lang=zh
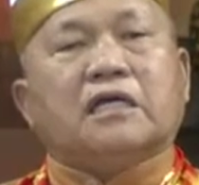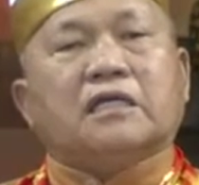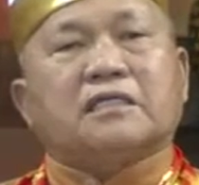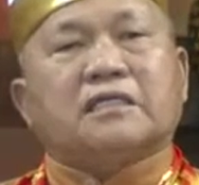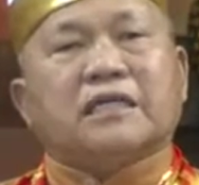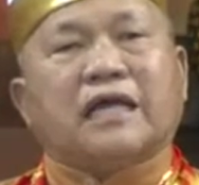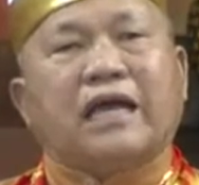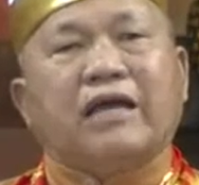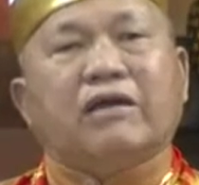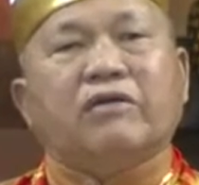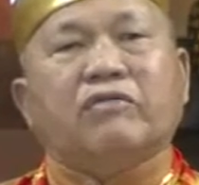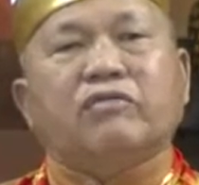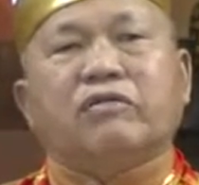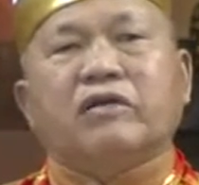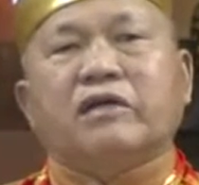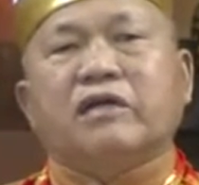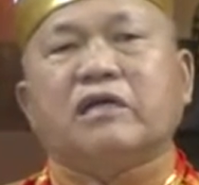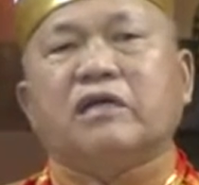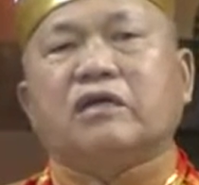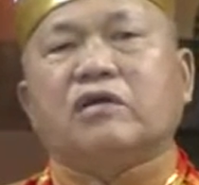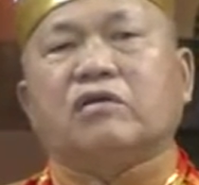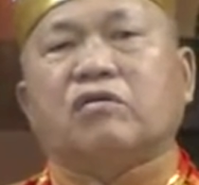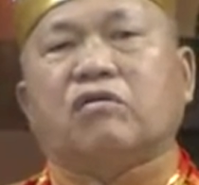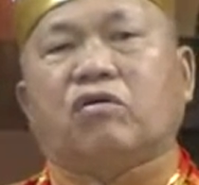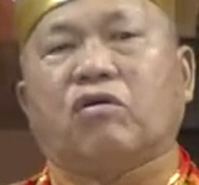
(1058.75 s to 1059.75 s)
才
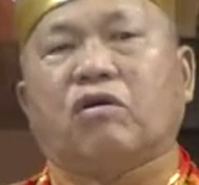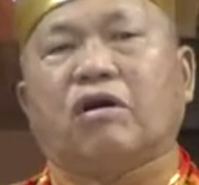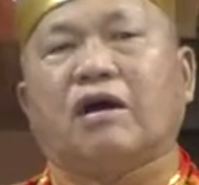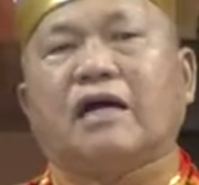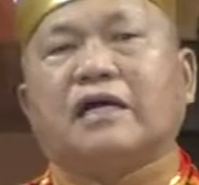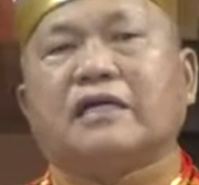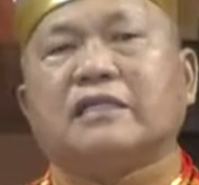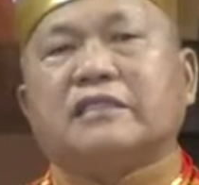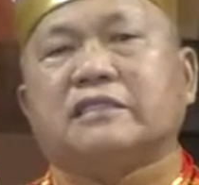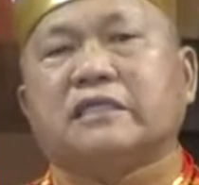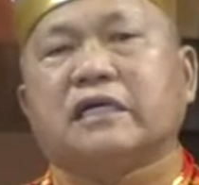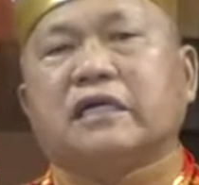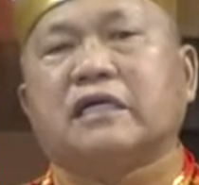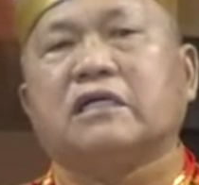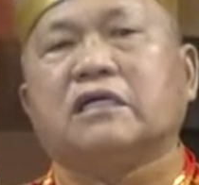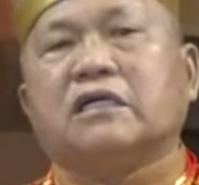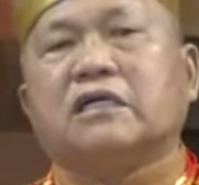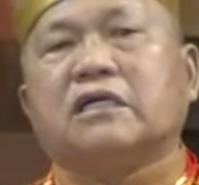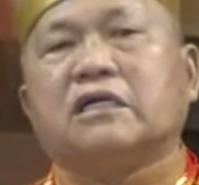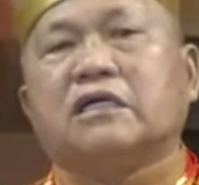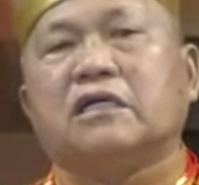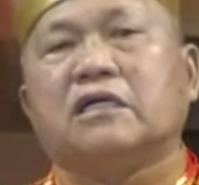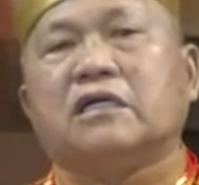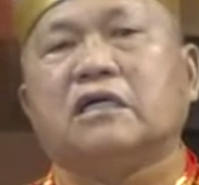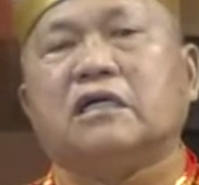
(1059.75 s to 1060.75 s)
会发
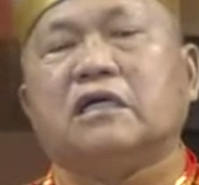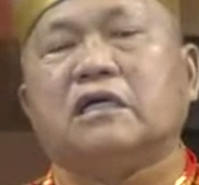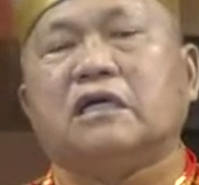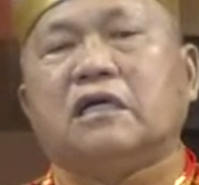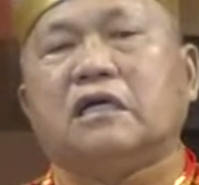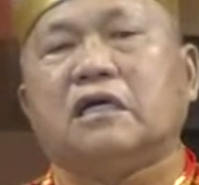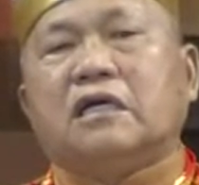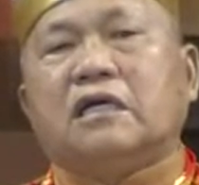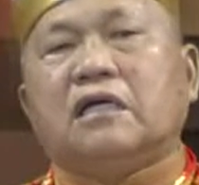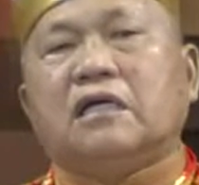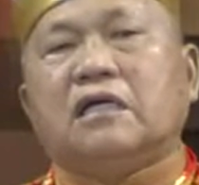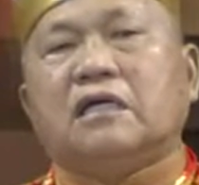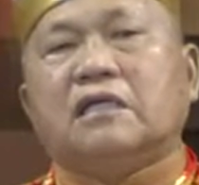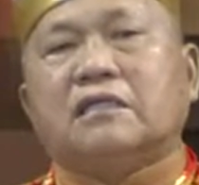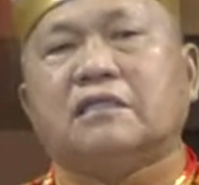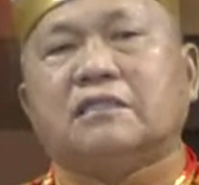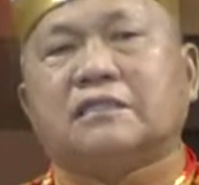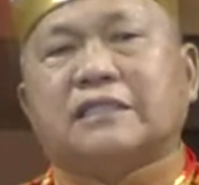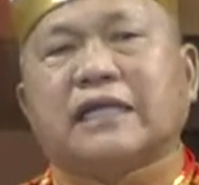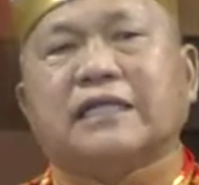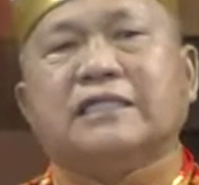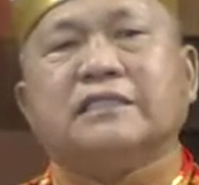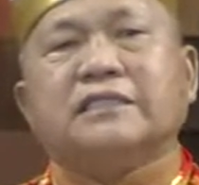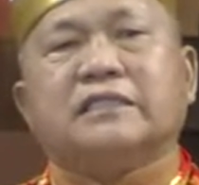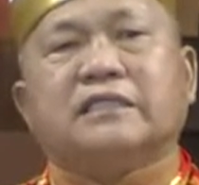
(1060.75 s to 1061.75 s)
生
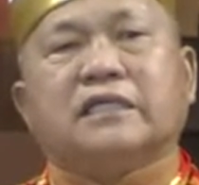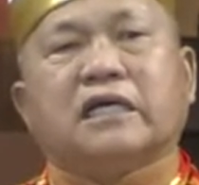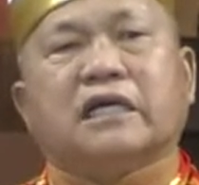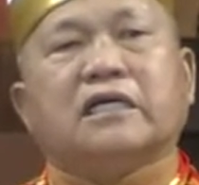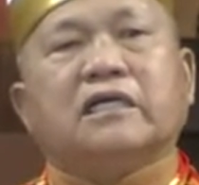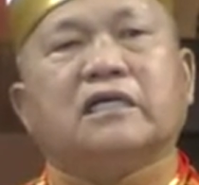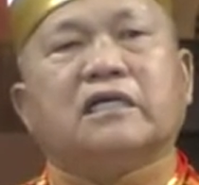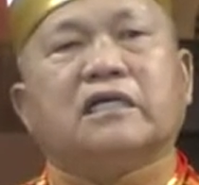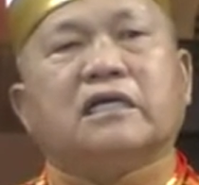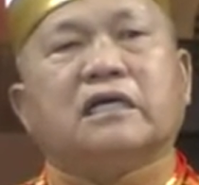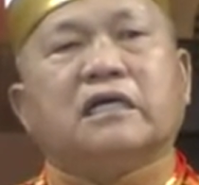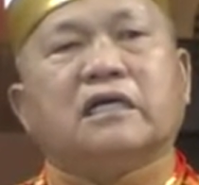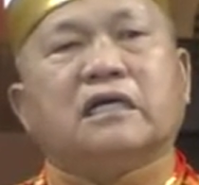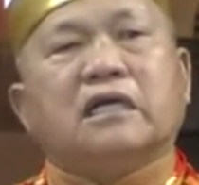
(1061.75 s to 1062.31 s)
战争